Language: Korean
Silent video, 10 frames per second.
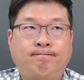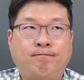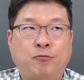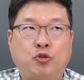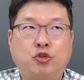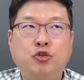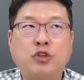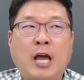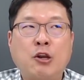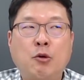음, 주
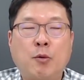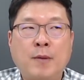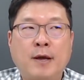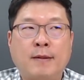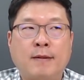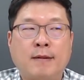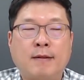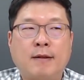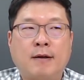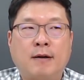단위로 보면
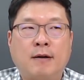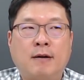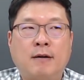어,